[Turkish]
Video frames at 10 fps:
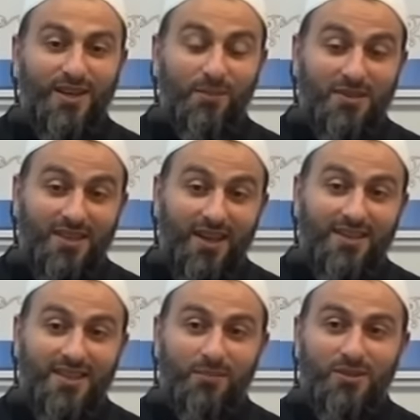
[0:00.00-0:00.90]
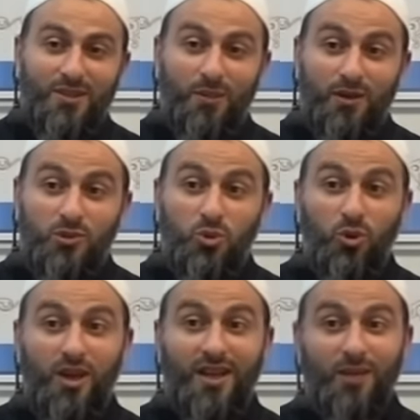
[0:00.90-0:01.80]
Ramazan ayında mıdır? Bakın
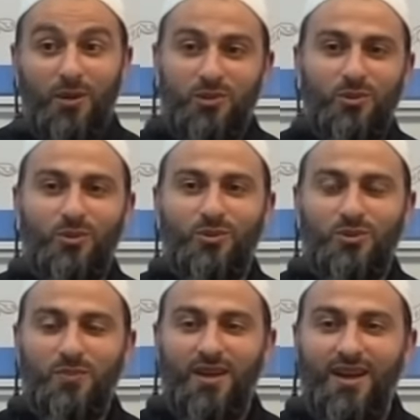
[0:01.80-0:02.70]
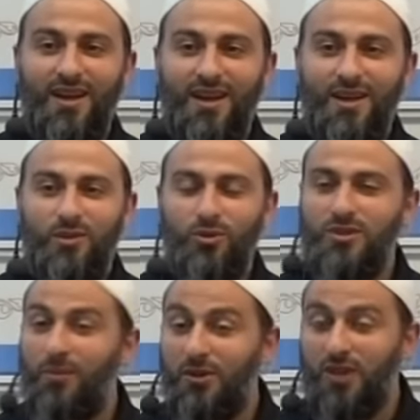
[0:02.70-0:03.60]
çok genel başlıyor konuşmaya.
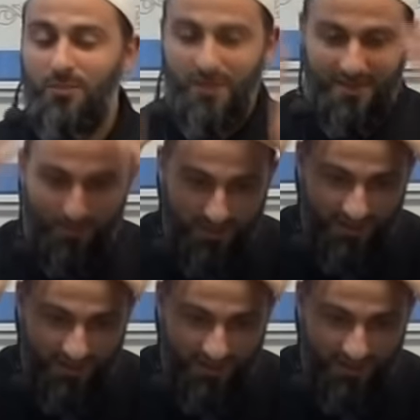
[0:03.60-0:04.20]
Yoksa başka bir yerde